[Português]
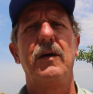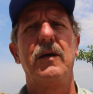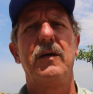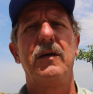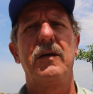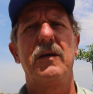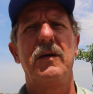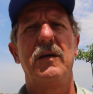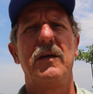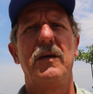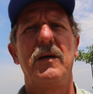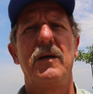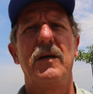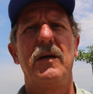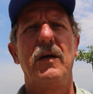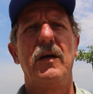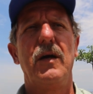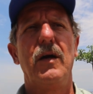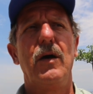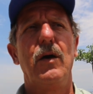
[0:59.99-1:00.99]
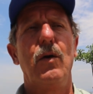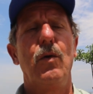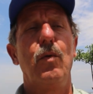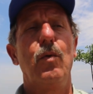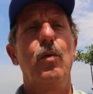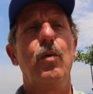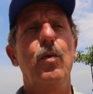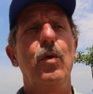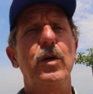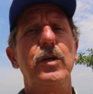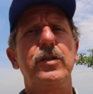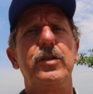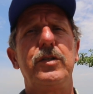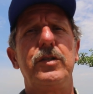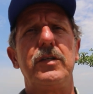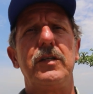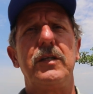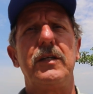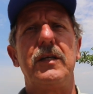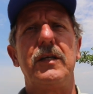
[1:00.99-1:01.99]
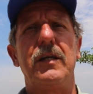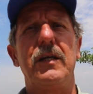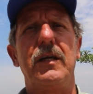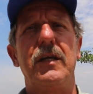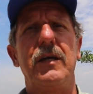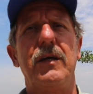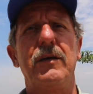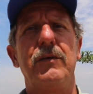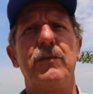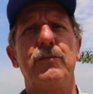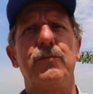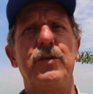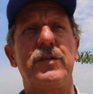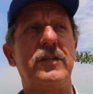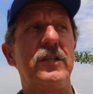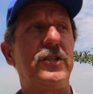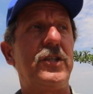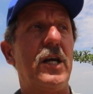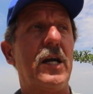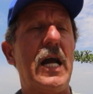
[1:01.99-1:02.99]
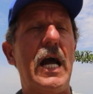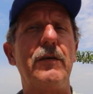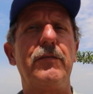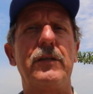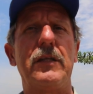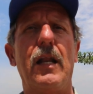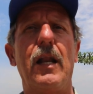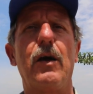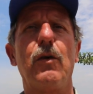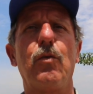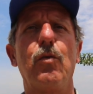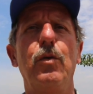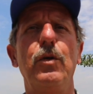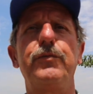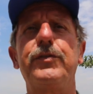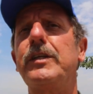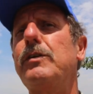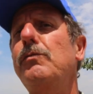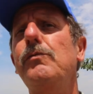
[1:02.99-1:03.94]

a sua vida. Hoje você chegava na lagoa, você